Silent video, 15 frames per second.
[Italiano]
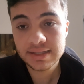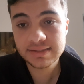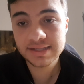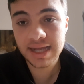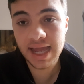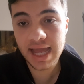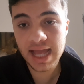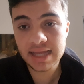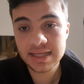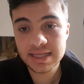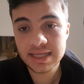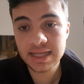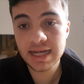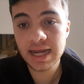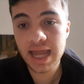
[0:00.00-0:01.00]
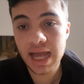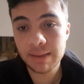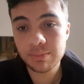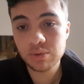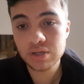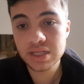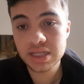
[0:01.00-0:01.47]
Zaccagni il
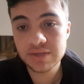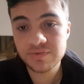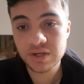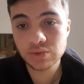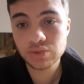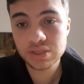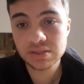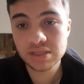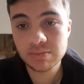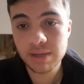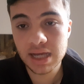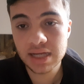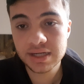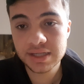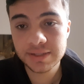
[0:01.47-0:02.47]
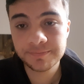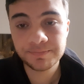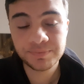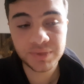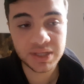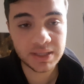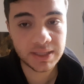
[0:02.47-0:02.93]
Napoli fra due
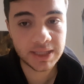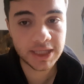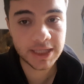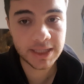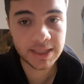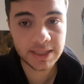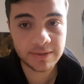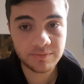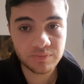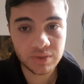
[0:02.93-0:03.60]
settimane, eh,